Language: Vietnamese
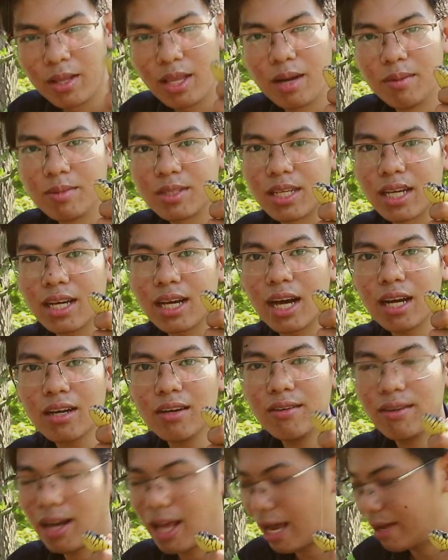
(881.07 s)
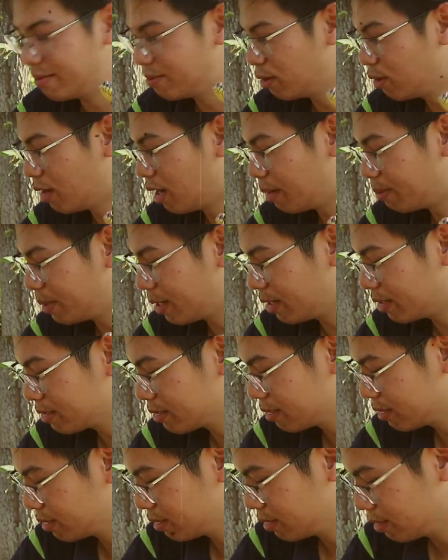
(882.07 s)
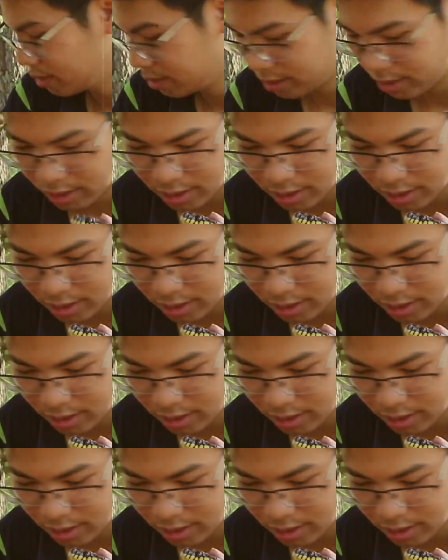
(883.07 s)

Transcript: còn bây giờ mình sẽ cất nó lại vô hộp ha